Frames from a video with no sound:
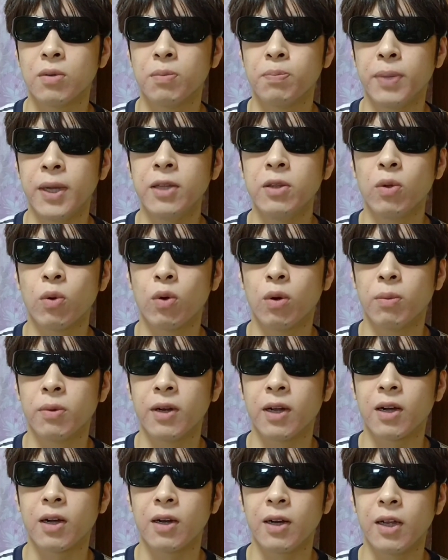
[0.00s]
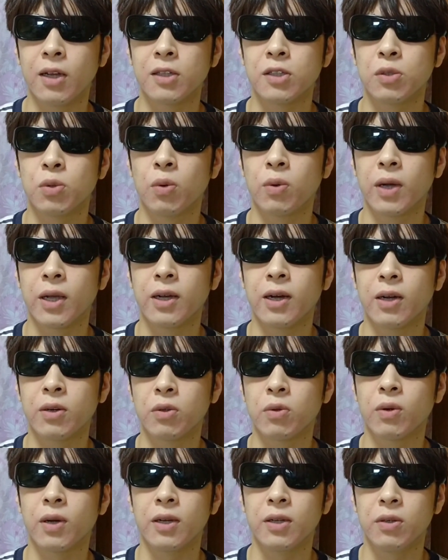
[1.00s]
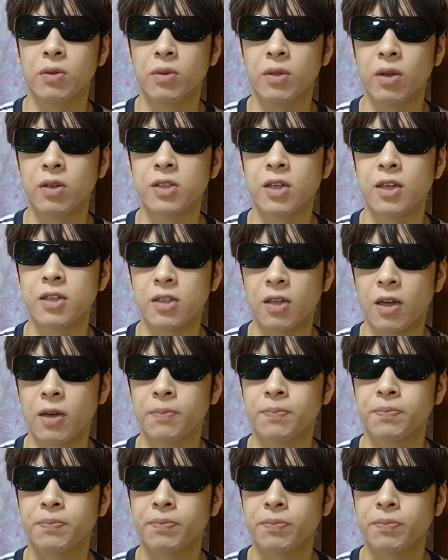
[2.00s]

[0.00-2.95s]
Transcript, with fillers: ベンの方もなんかね、障害があるとか言ってるじゃないですか。